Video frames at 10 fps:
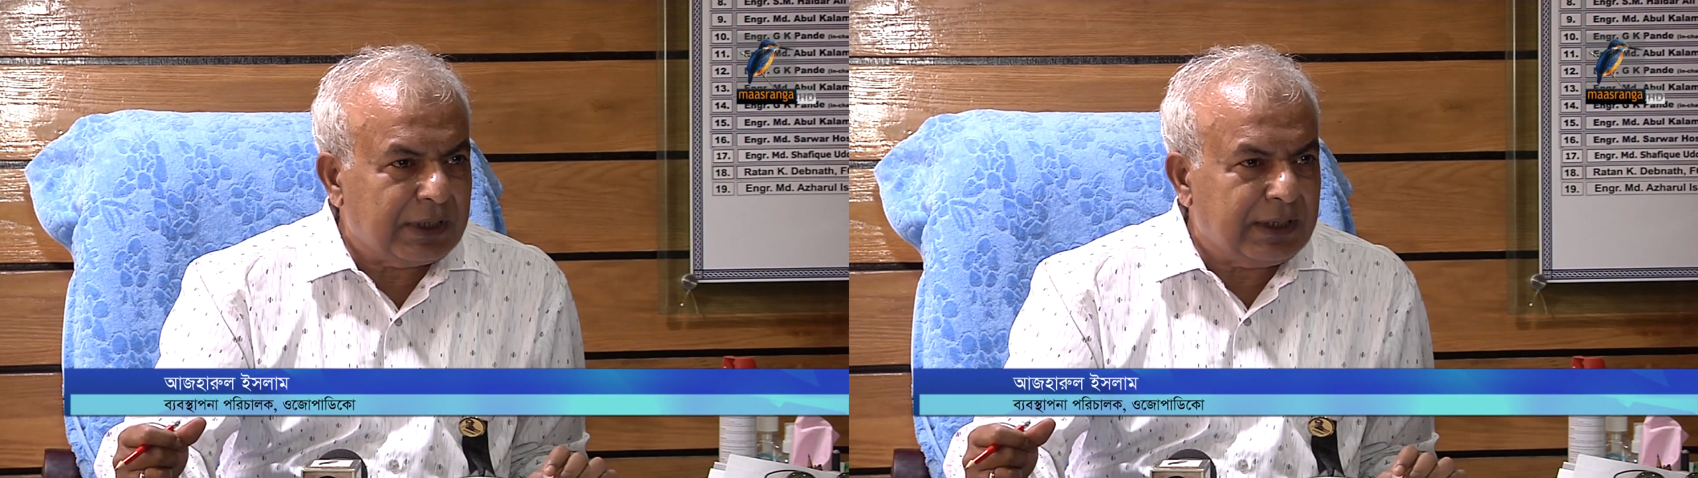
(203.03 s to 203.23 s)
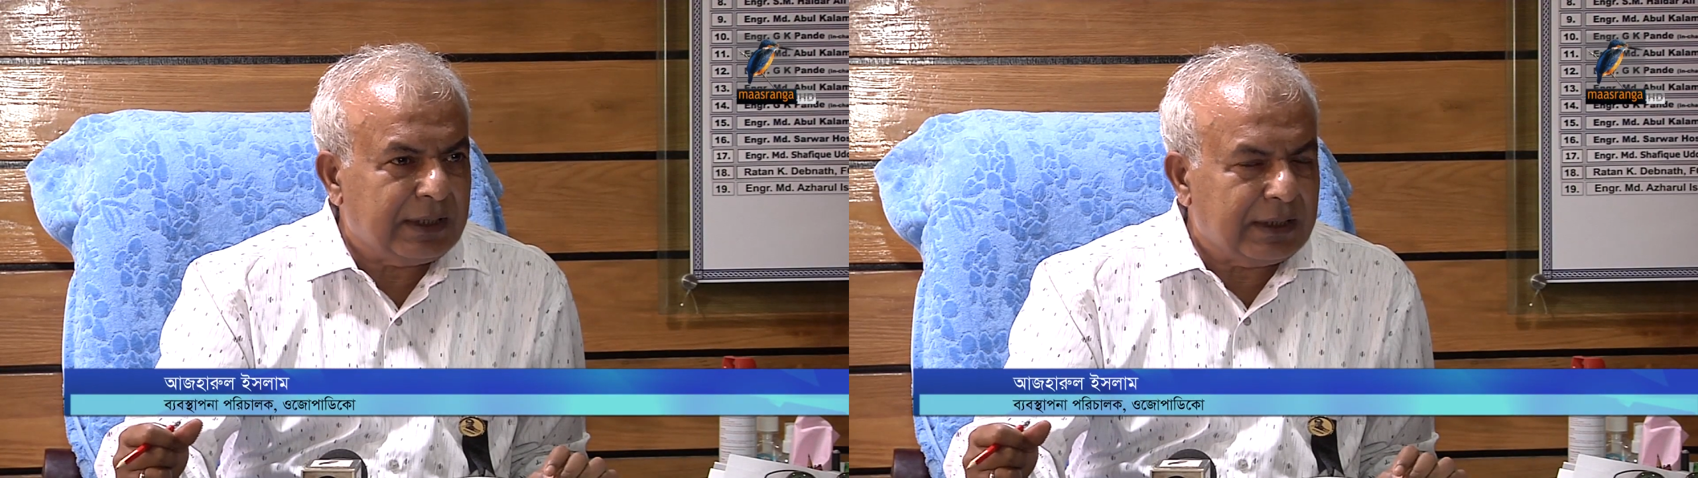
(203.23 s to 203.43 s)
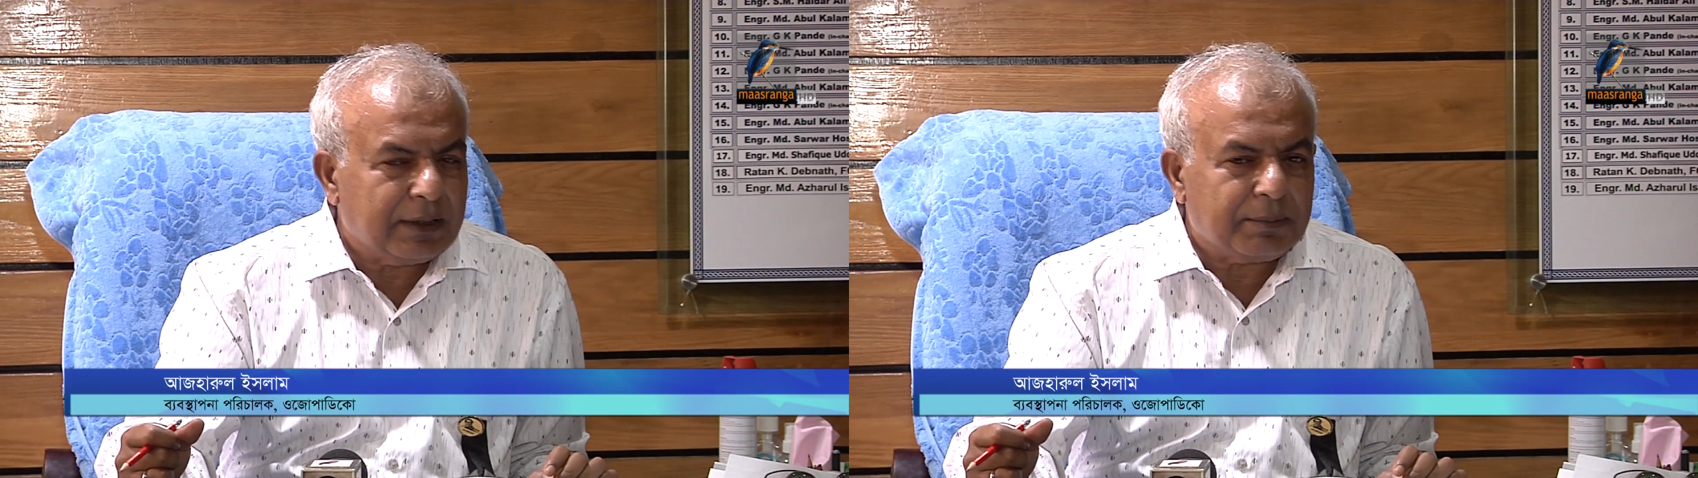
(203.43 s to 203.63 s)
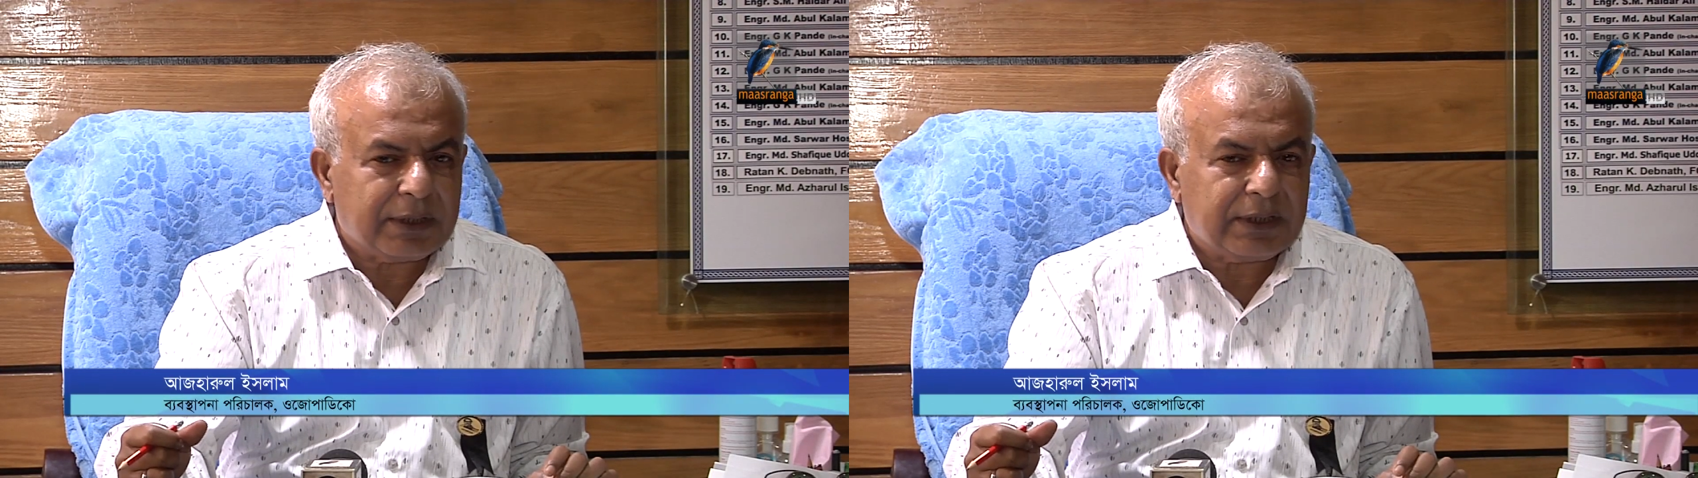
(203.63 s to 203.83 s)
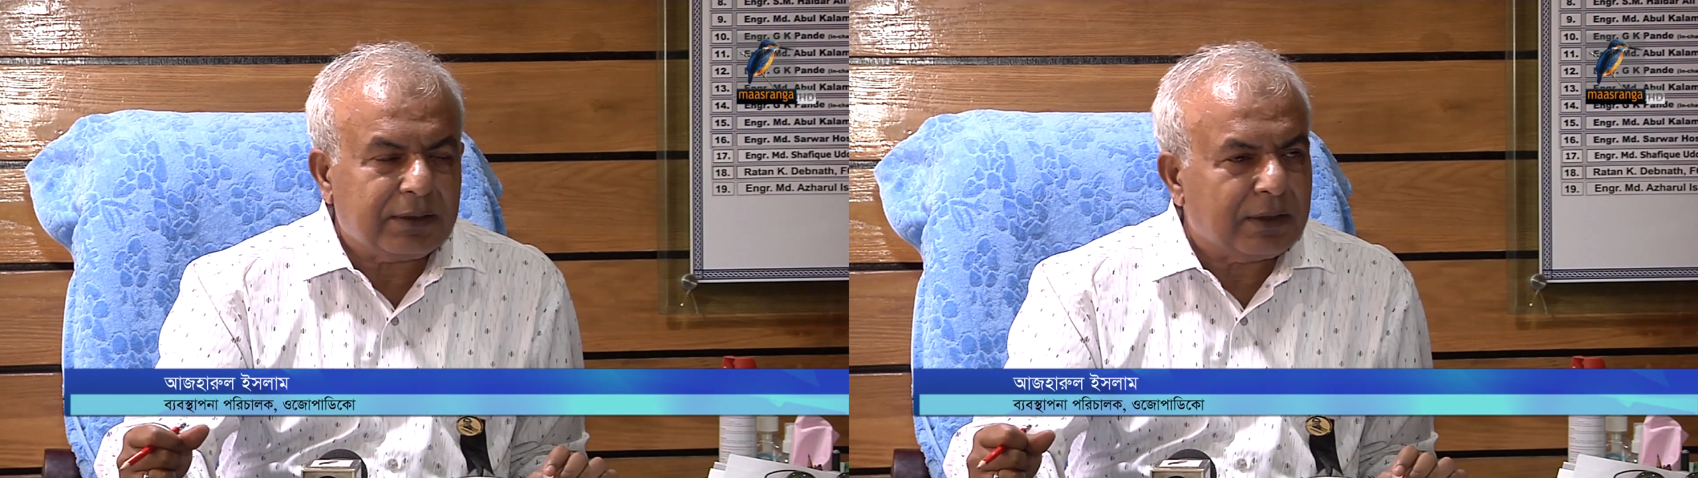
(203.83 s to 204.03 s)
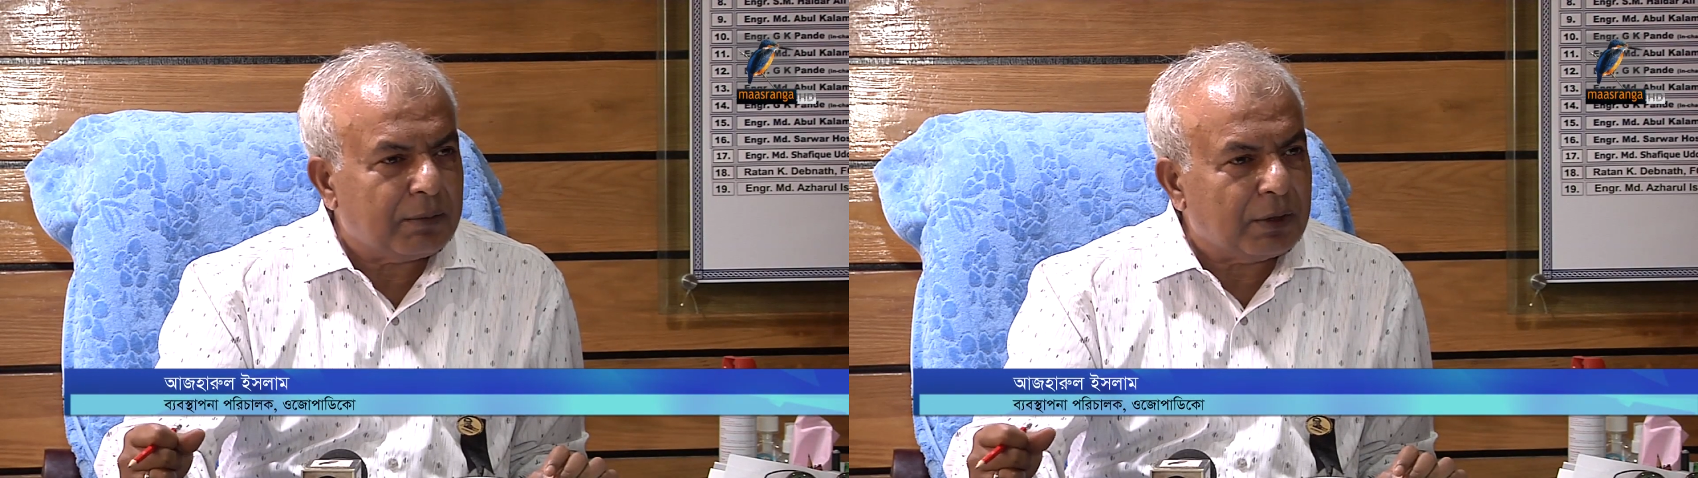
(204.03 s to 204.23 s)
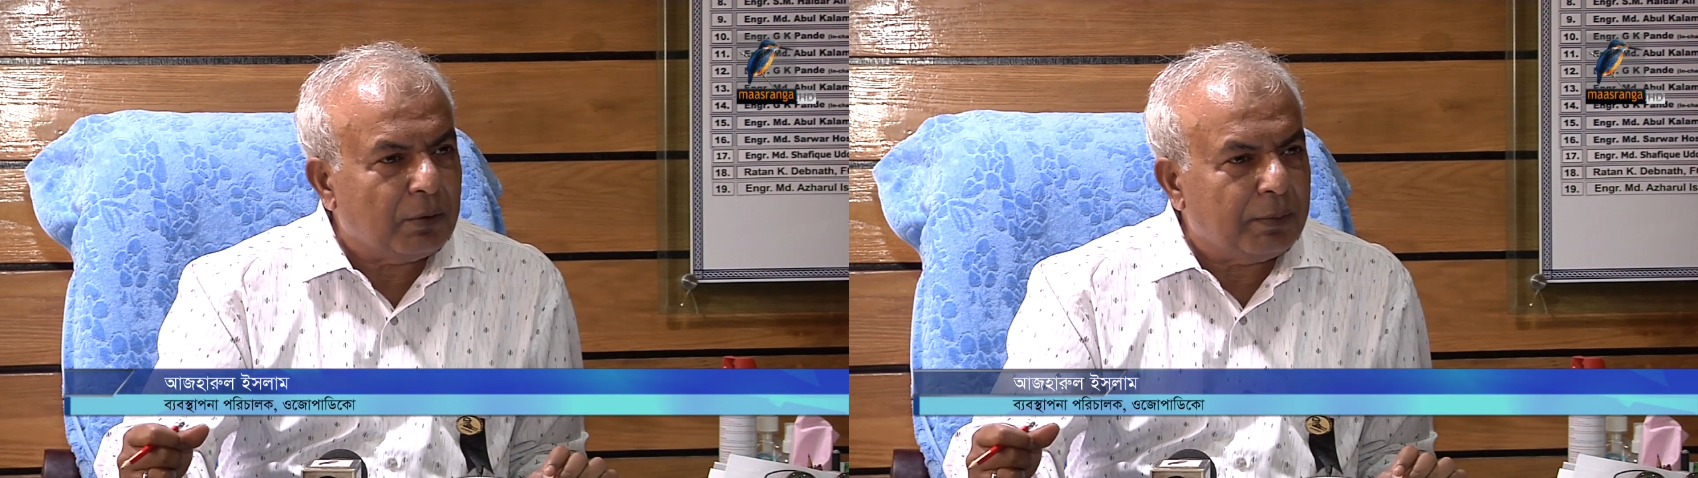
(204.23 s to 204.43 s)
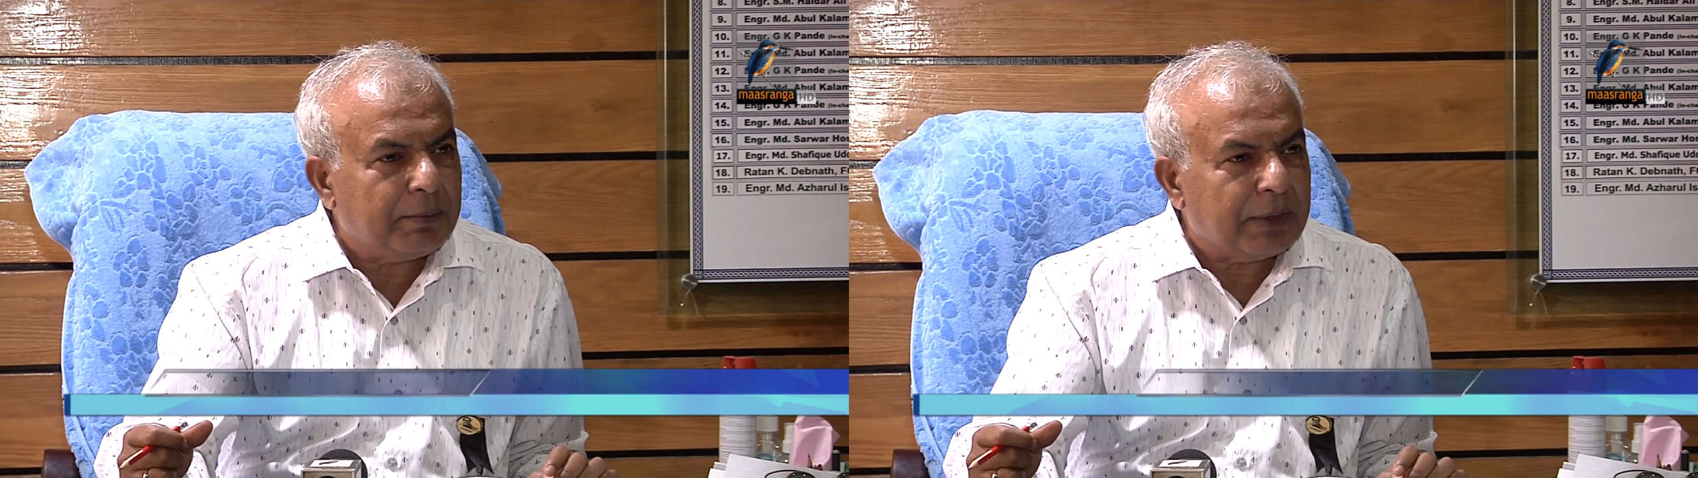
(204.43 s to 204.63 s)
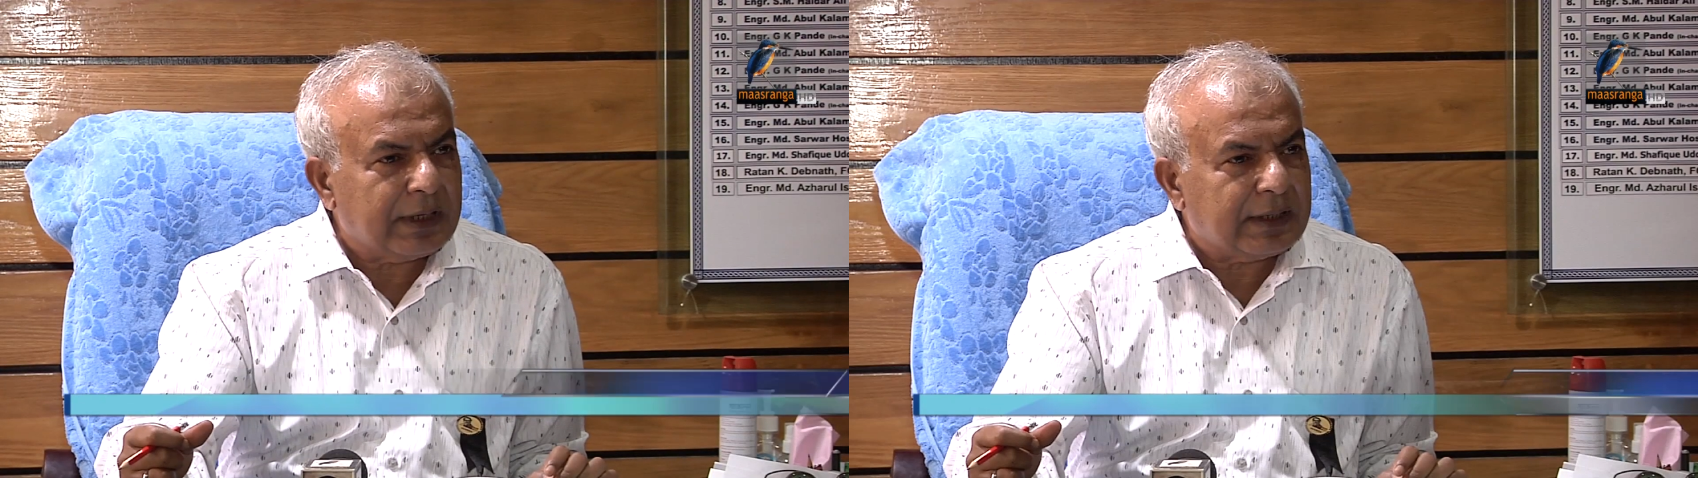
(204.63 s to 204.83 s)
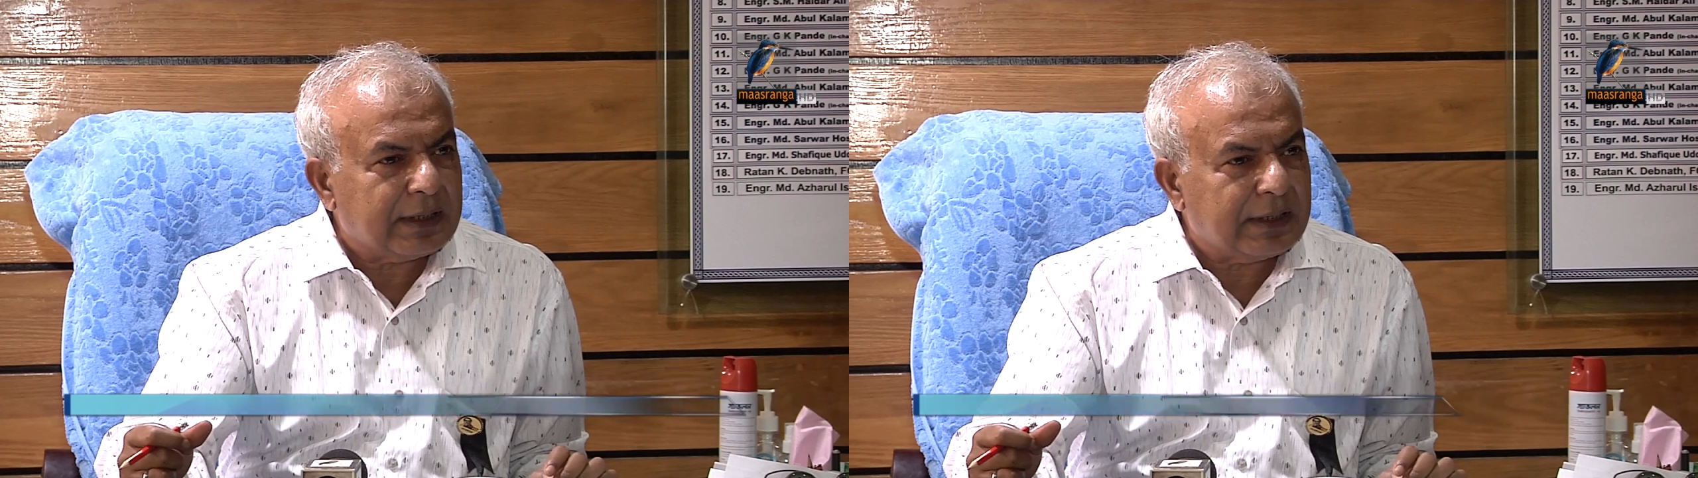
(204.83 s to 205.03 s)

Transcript: কিনে নিতে পারে সেজন্য আমরা ওপেন মার্কেট